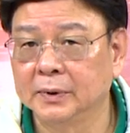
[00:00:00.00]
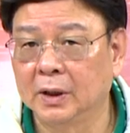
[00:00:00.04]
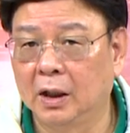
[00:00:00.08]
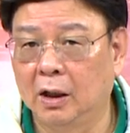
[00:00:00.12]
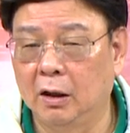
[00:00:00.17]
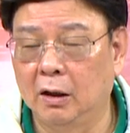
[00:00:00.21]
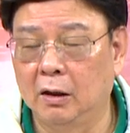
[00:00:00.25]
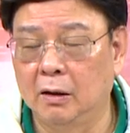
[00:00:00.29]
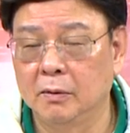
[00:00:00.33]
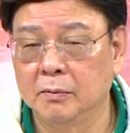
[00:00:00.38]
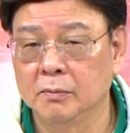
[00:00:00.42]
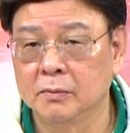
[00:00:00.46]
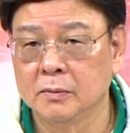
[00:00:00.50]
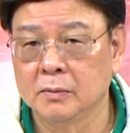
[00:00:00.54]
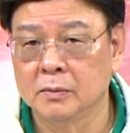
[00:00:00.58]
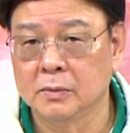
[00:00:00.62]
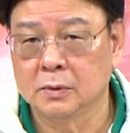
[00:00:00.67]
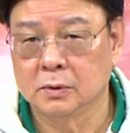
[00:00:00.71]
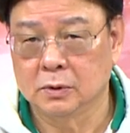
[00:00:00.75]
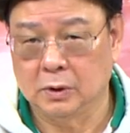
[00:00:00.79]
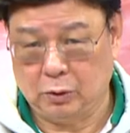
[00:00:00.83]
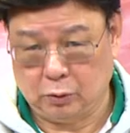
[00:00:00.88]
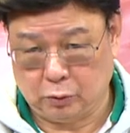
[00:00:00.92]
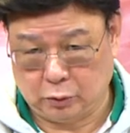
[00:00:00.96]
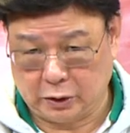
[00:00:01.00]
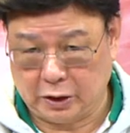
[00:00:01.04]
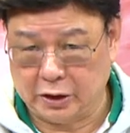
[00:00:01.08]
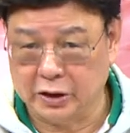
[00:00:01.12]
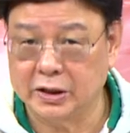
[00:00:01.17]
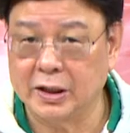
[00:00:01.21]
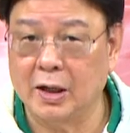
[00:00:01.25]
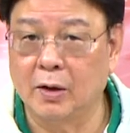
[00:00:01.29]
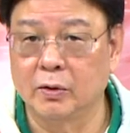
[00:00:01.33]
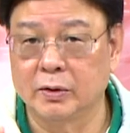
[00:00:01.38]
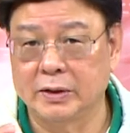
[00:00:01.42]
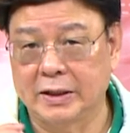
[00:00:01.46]
哦，等一
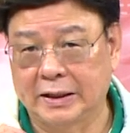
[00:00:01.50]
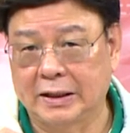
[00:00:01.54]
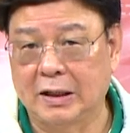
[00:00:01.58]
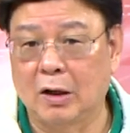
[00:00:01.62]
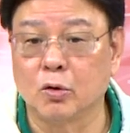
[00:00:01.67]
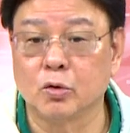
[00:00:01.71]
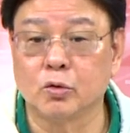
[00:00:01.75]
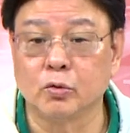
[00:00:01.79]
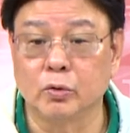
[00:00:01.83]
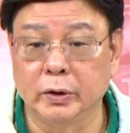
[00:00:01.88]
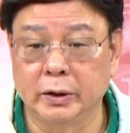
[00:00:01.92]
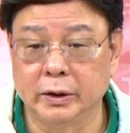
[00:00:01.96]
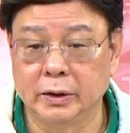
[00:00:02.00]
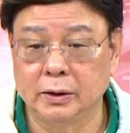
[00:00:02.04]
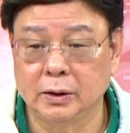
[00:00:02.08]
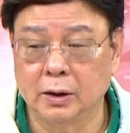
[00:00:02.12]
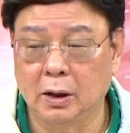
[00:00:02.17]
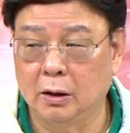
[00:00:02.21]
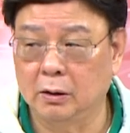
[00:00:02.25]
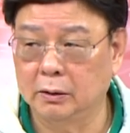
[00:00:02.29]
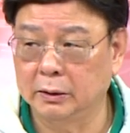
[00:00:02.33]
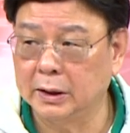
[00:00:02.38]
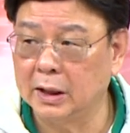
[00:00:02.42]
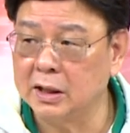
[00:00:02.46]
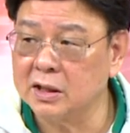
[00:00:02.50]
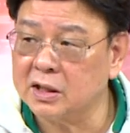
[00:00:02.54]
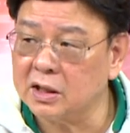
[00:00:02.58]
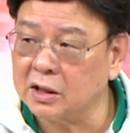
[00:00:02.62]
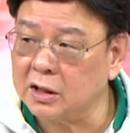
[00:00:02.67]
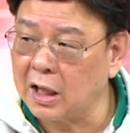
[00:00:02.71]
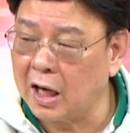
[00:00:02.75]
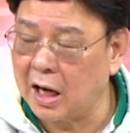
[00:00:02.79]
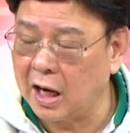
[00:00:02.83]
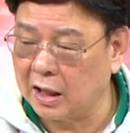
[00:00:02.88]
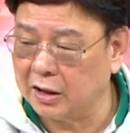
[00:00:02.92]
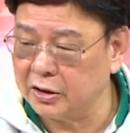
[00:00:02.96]
下我再告诉你。哦，那这
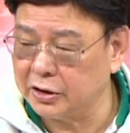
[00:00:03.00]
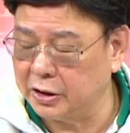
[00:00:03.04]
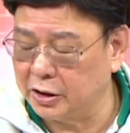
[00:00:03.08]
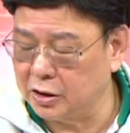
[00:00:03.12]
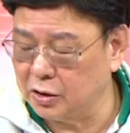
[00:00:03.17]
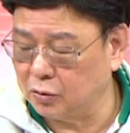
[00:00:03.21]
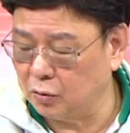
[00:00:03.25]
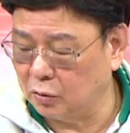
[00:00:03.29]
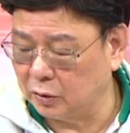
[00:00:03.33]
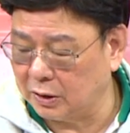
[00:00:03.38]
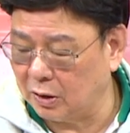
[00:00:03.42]
个行情走